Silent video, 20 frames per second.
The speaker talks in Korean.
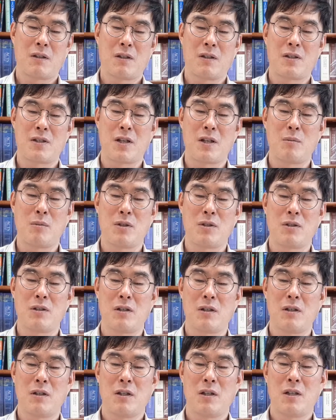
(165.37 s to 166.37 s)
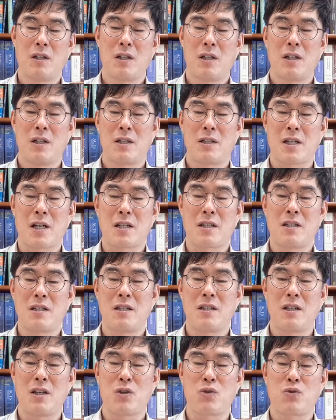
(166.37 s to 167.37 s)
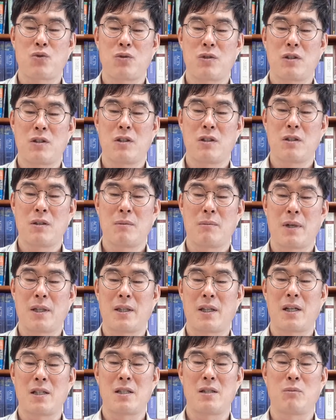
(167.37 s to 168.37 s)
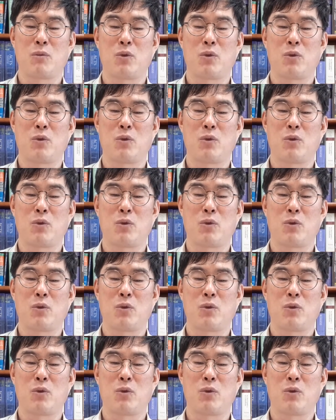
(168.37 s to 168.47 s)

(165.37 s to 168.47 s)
제일 먼저 자신이 예수를 만나지